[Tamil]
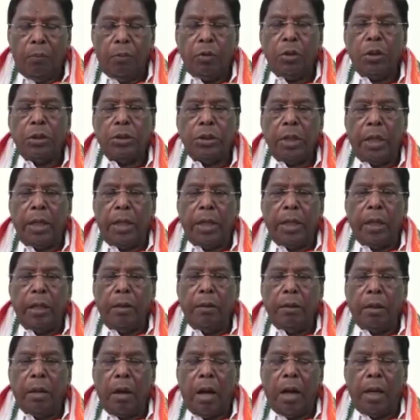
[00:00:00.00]

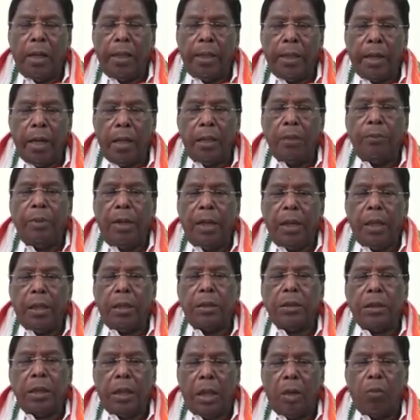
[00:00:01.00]
புதுச்சேரியில் காலை ஏழு
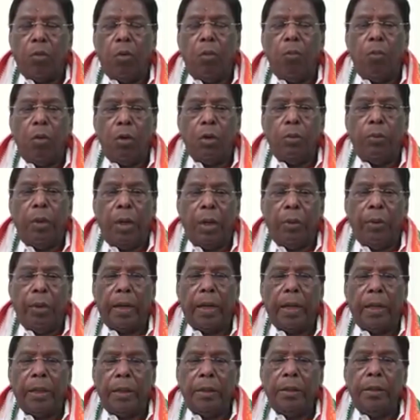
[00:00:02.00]
மணியிலிருந்து இரவு ஒம்பது மணி
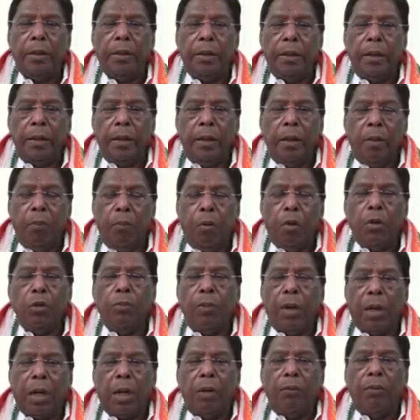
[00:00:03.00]
வரை
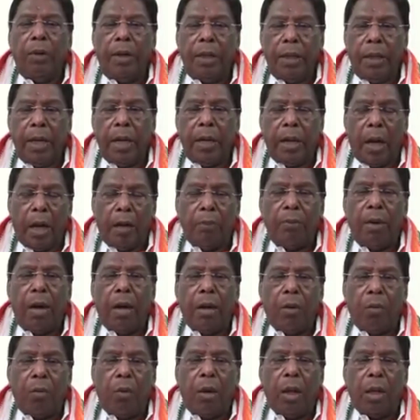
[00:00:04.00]
பொதுமக்கள் வெளியில்
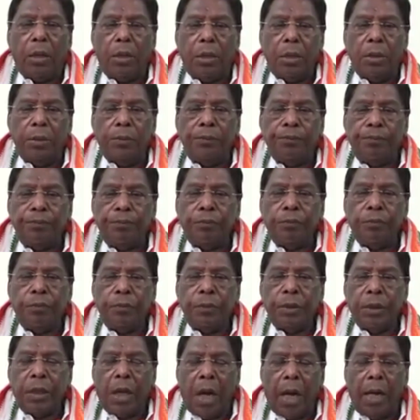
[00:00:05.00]
நடமாடக்கூடாது
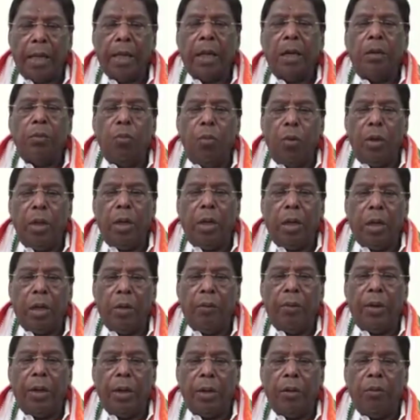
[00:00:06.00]
கடைகள் மூடி
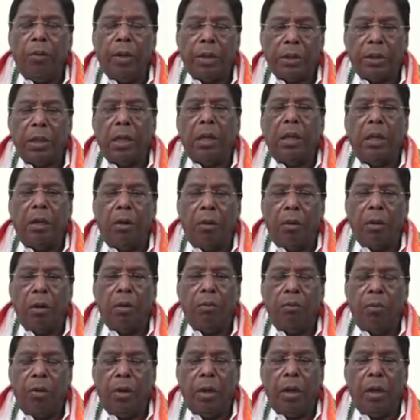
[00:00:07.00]
இருக்க வேண்டும் வர்த்தக
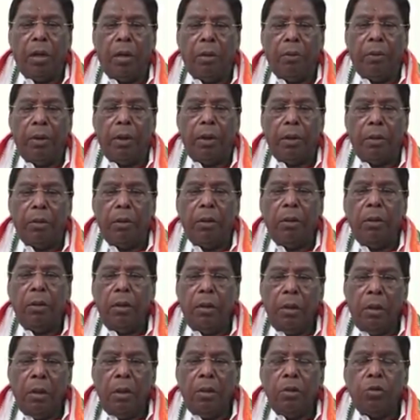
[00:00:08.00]
நிறுவனங்கள் மூடி இருக்க வேண்டும்
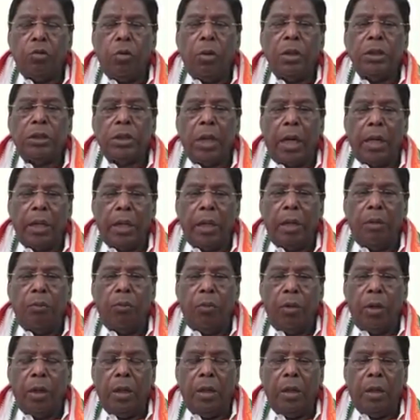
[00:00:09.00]

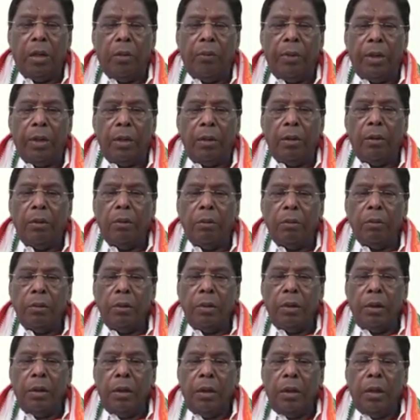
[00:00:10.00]
தொழிற்சாலைகள் மூடி இருக்க வேண்டும்
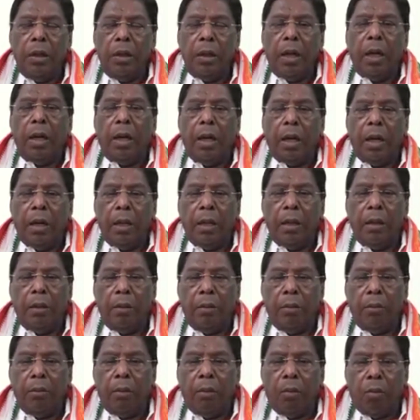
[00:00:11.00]
என்று
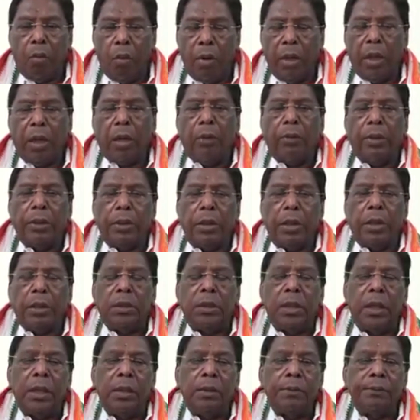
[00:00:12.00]
கோரிக்கை
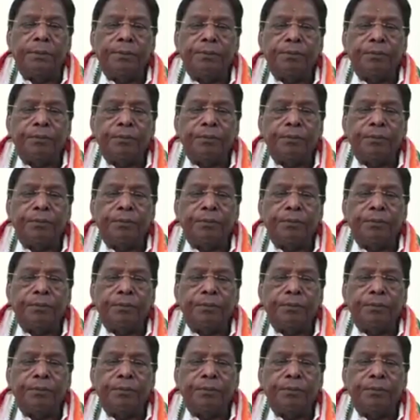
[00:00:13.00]
வைத்திருந்தேன்